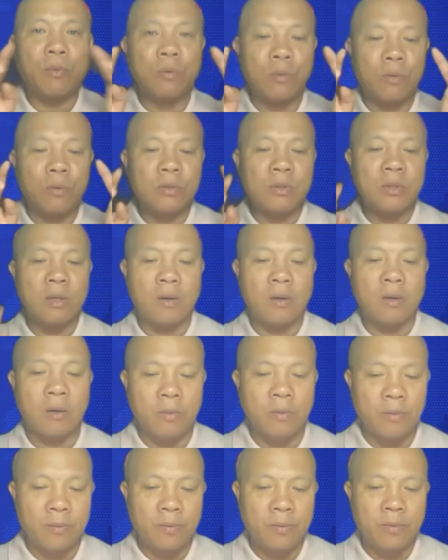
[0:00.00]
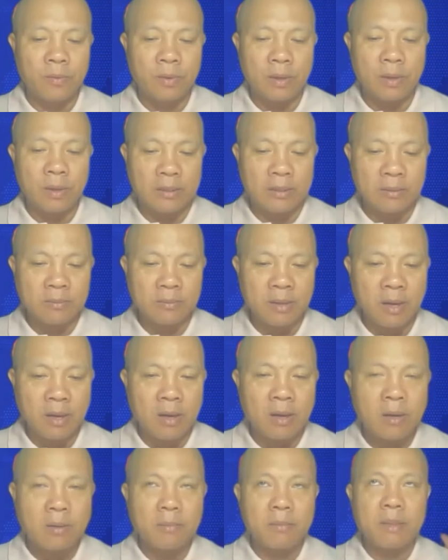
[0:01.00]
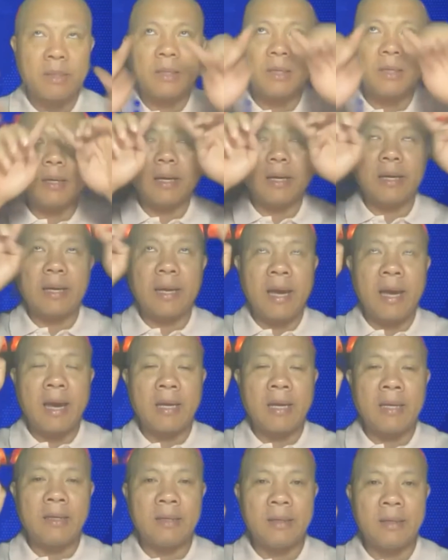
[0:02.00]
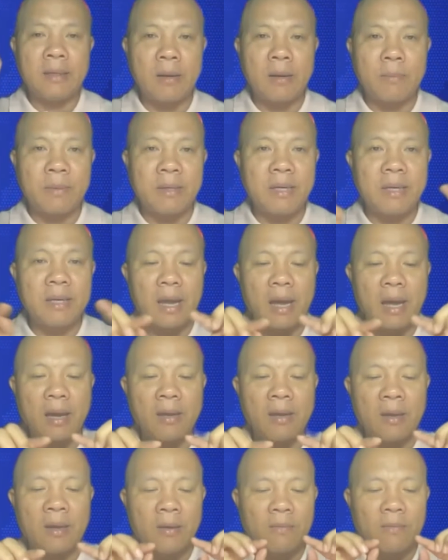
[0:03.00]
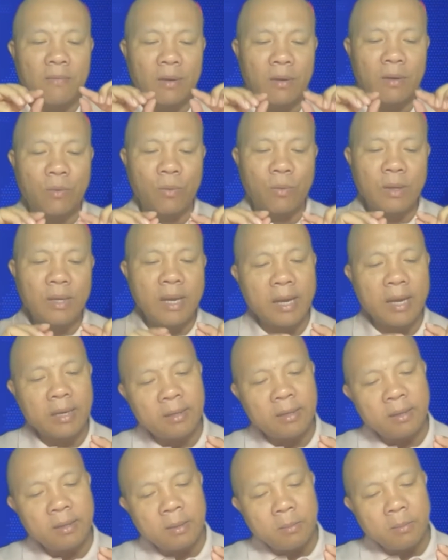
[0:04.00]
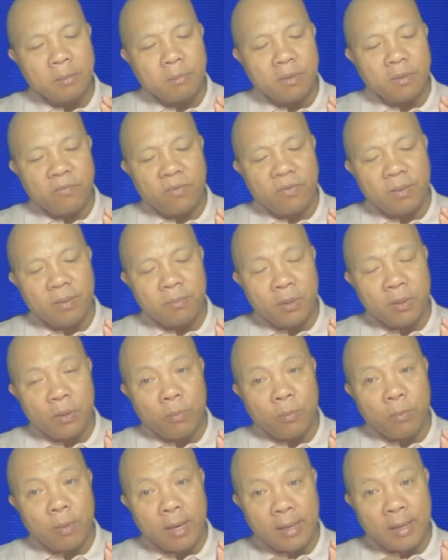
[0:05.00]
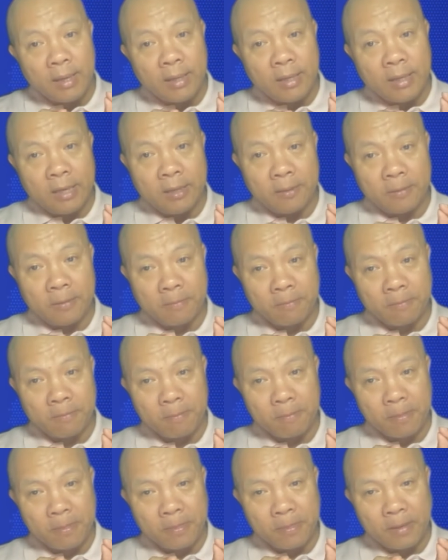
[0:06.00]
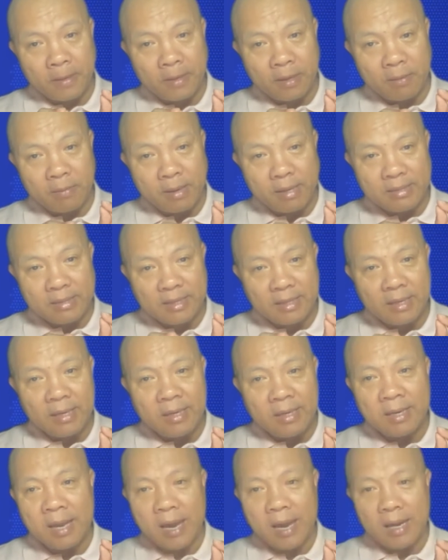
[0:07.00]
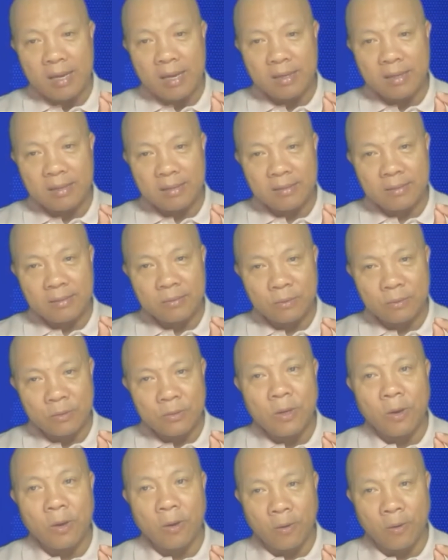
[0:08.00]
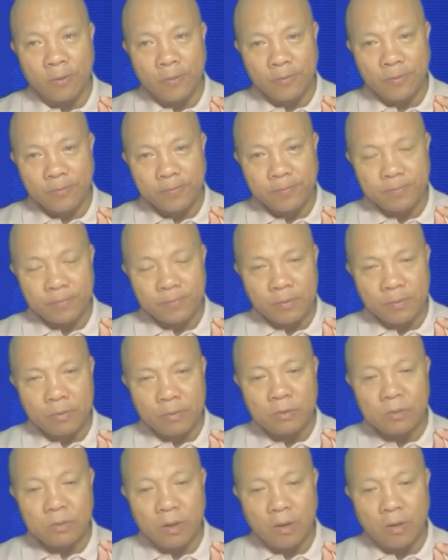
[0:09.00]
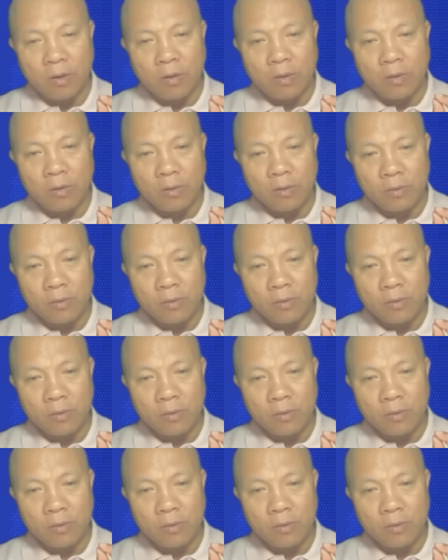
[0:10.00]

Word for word: một cuốn sổ, ở trong đó mình thực hành ai như thế nào mình ghi lại, và cuối ngày mình viết mình đúc kết cái gì thì các bạn sẽ ghi lại. Cuốn sổ, cuốn sổ